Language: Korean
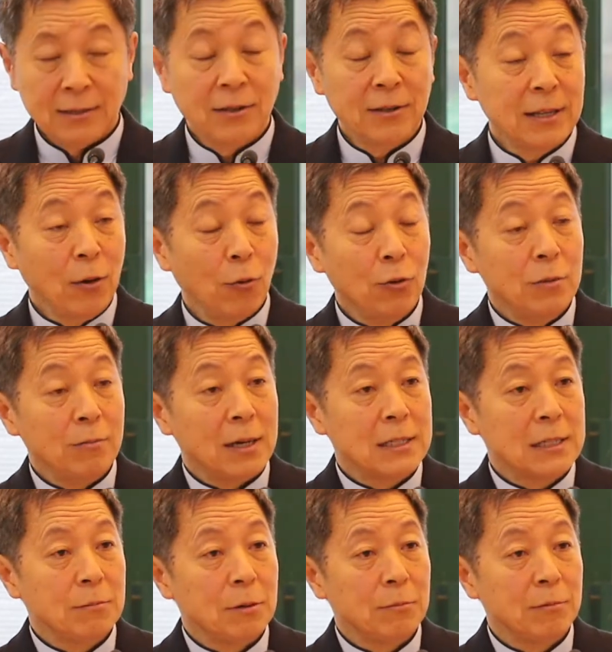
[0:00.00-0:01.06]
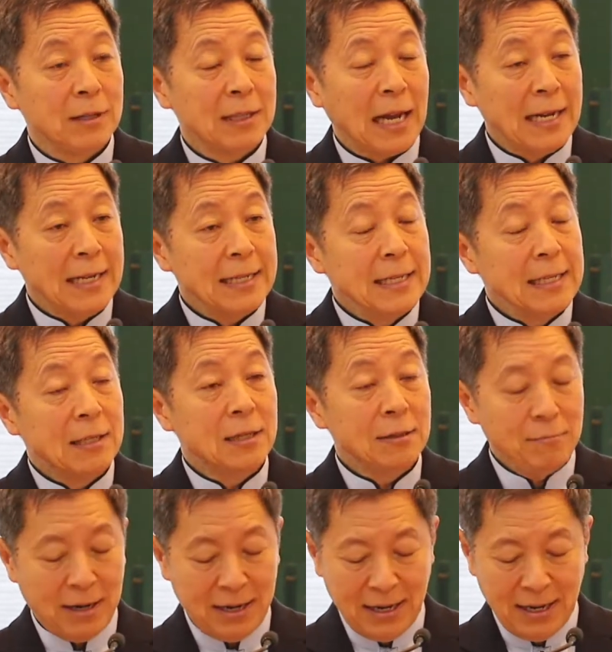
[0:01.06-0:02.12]
그런데 오늘 말씀에 보면 단
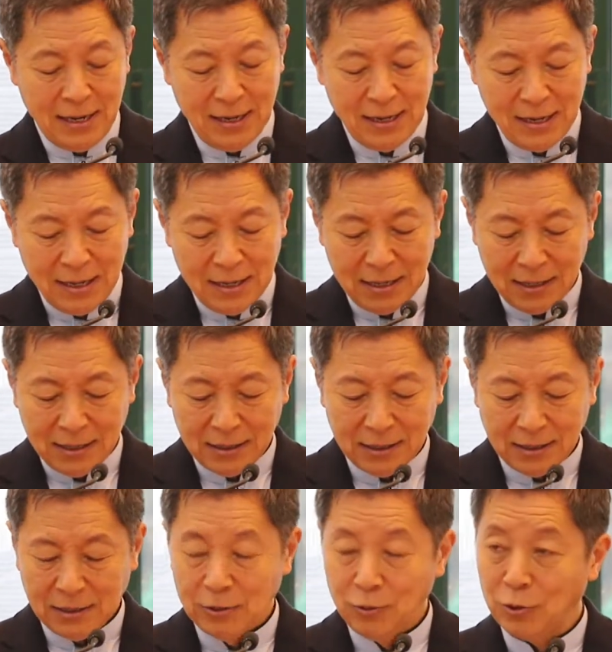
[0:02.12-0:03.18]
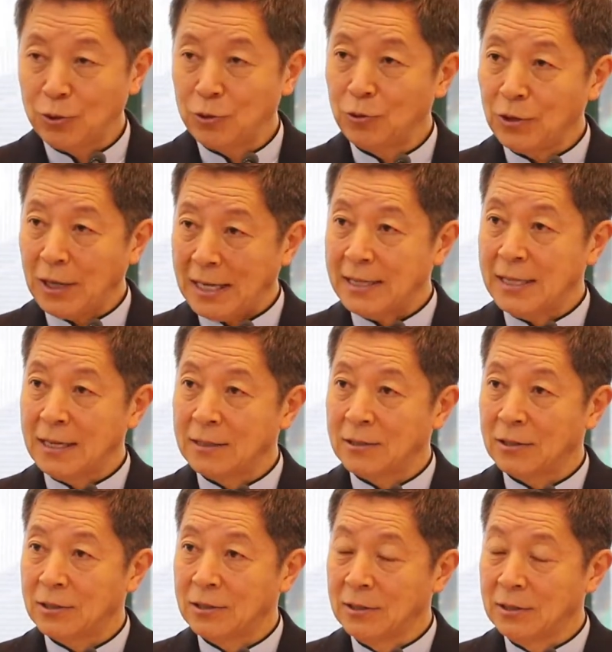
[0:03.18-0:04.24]
이틀 만에 그곳으로
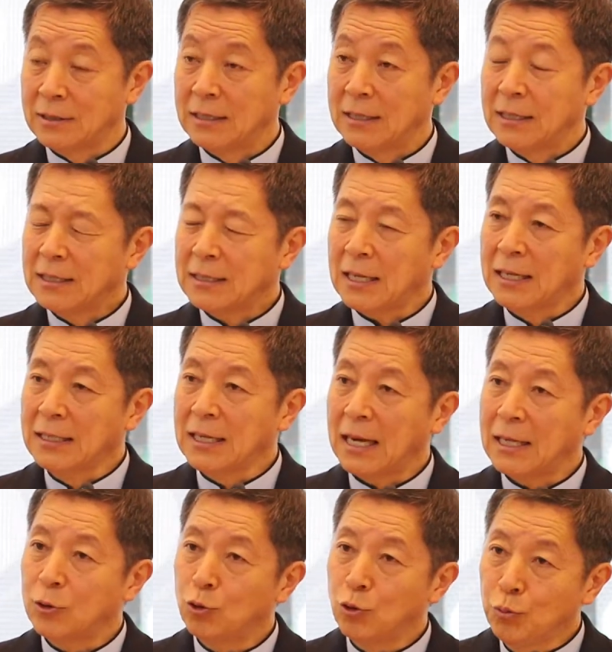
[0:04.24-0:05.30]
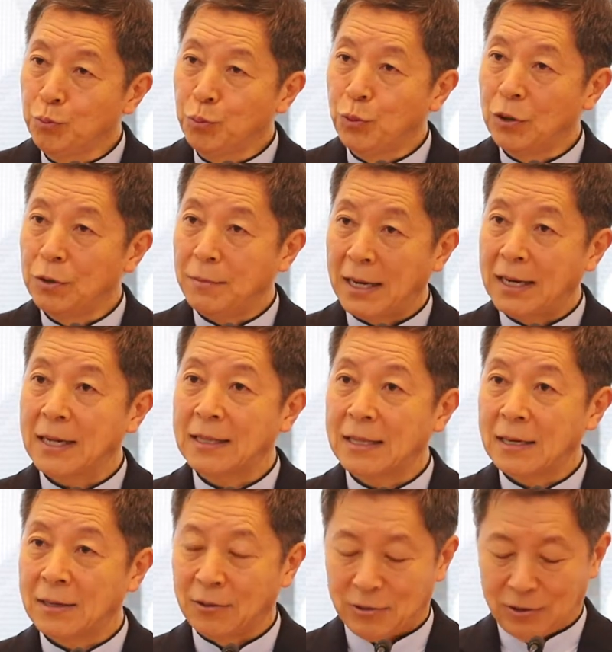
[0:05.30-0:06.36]
갔다는 것은 상당히 순풍을
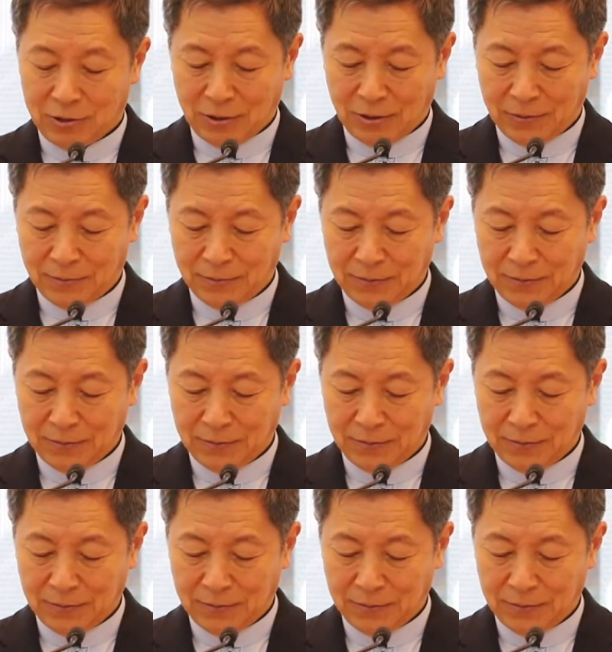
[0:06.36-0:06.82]
만났다는 거죠.